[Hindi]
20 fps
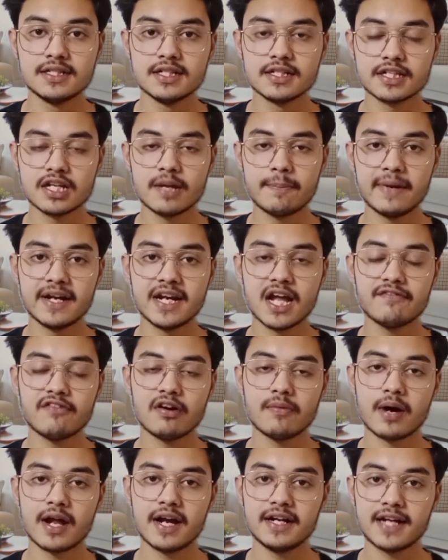जिसकी
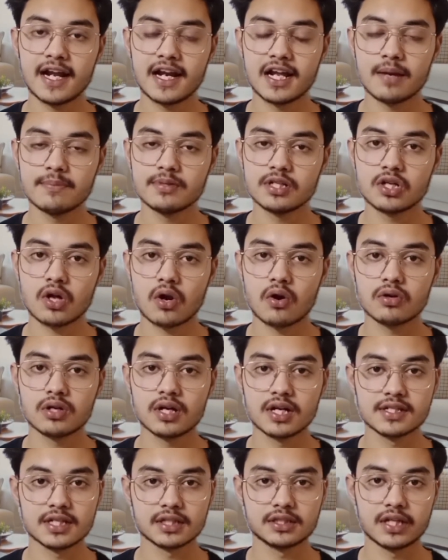पीडीएफ हमारे टेलीग्राम से
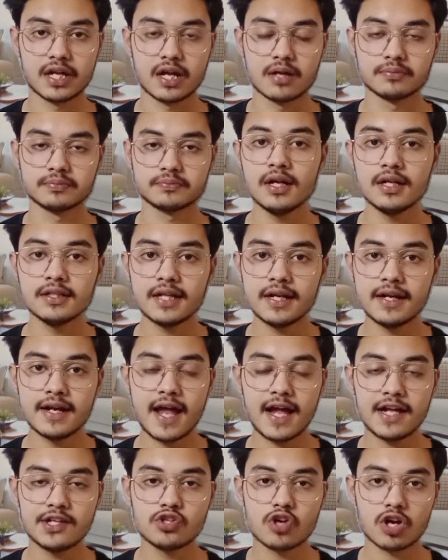डाउनलोड कर सकते हैं तो
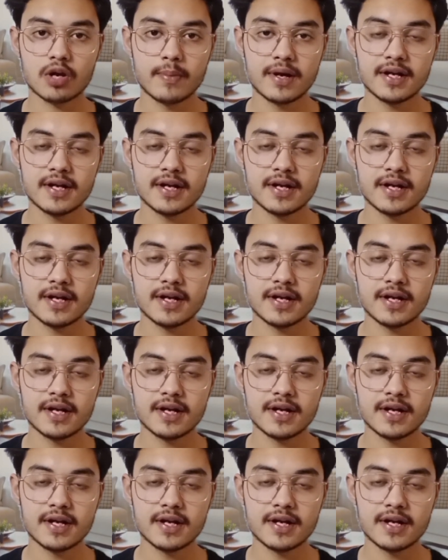नेक्स्ट